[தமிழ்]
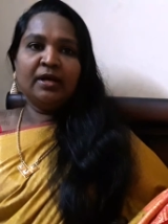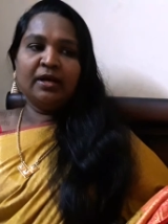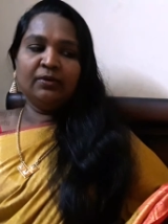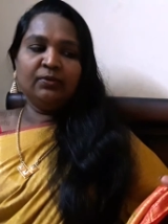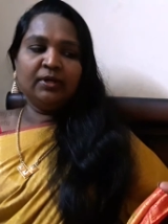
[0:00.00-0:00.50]

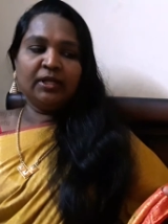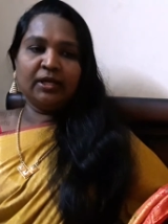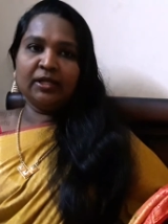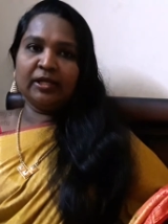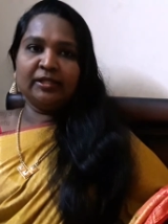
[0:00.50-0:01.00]

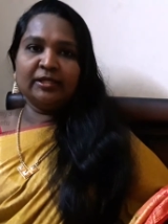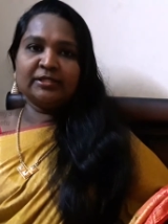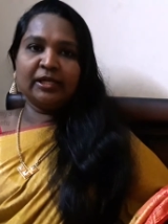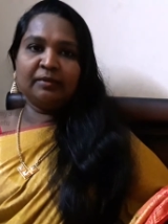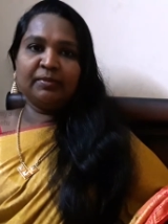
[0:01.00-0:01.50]
அவங்களெல்லாம் நான் இதில்
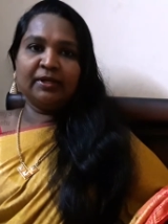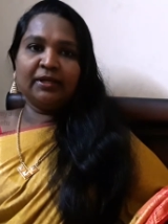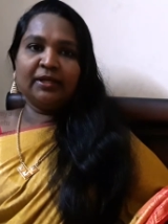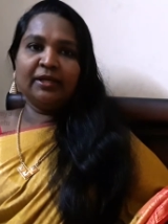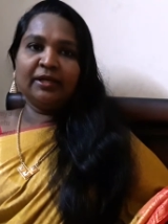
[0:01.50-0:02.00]
செலக்ட்
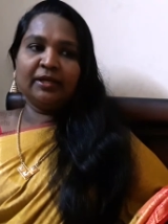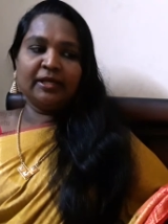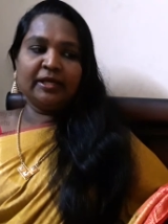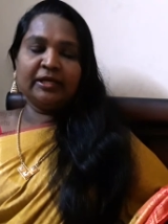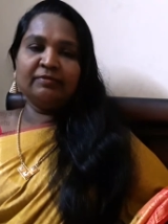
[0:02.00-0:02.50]
பண்ணலை ஏன்னா
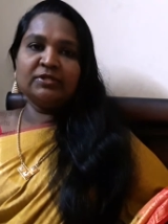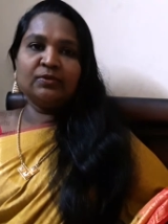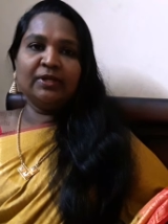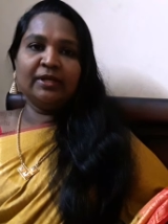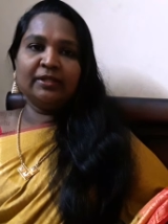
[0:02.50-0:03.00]
நான் ஏற்கனவே
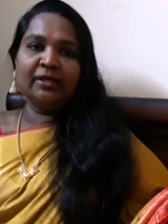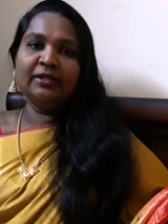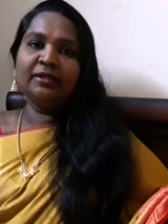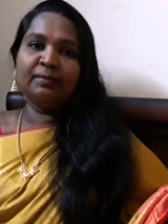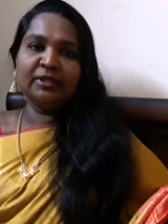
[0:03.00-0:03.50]
சொல்லியிருந்தேன்
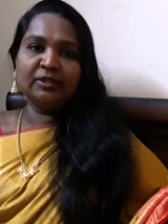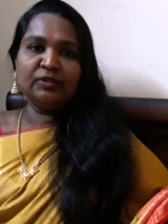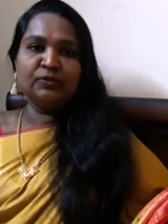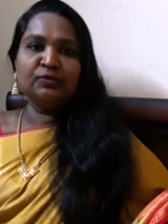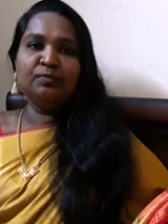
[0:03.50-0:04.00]
இந்த பத்து
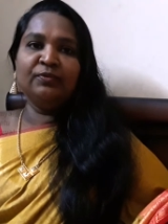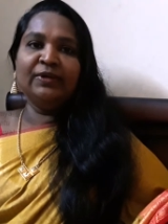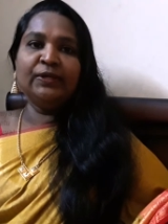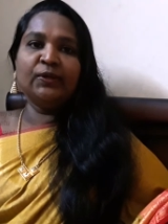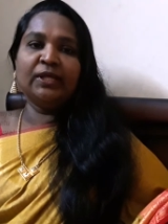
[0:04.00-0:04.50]
சூப்பு
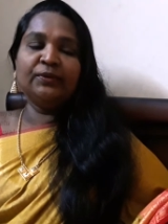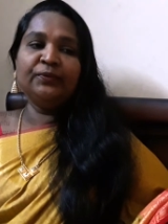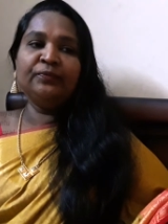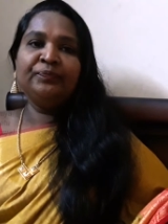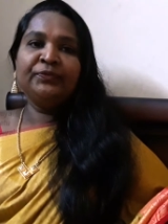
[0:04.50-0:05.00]

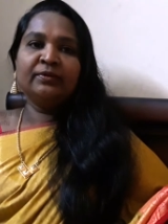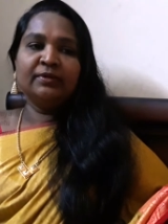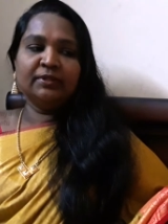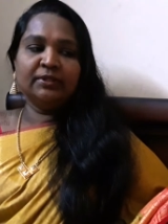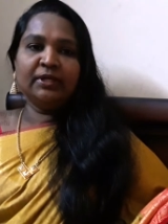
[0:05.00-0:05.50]
வீடியோலையும்
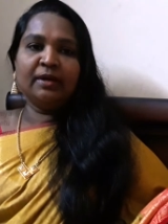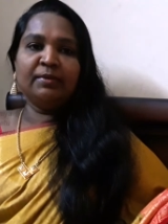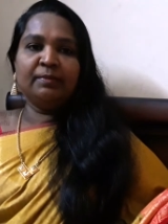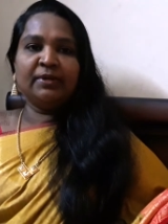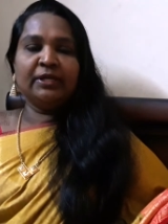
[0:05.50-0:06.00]
வந்து
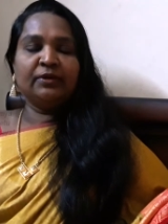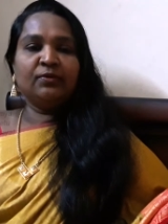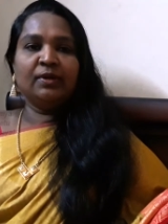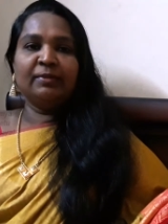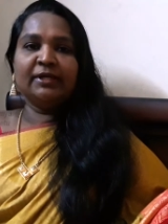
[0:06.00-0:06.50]
கமெண்ட்
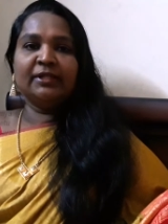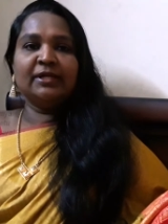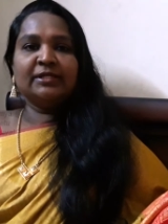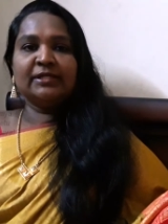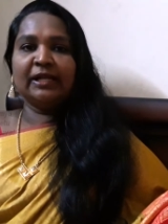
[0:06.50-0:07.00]
பண்ணியிருக்கவங்களை மட்டும்தான்
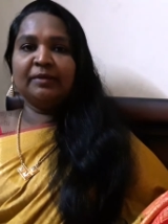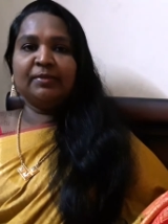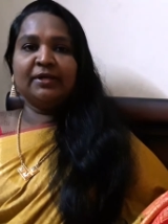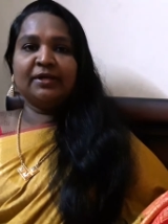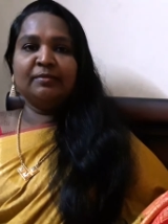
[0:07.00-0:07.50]
நான் செலக்ட்
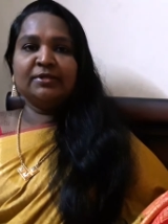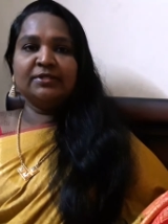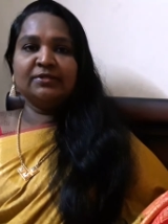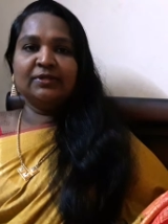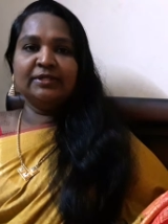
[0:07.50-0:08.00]
பண்ணுறேன் அப்படின்னு
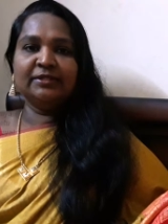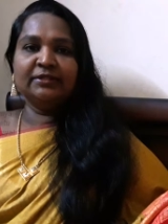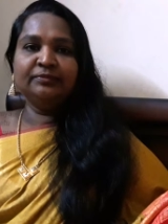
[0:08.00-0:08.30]
சொல்லிட்டு